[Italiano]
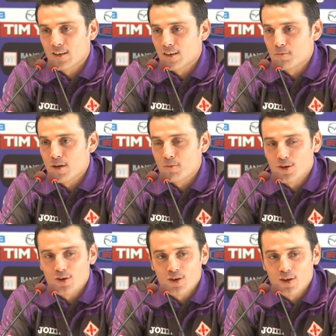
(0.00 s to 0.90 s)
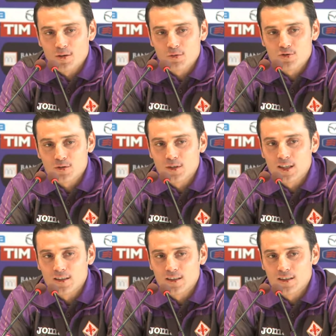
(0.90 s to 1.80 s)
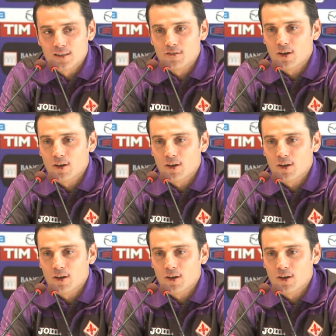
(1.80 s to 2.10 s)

abbiamo la possibilità di, di,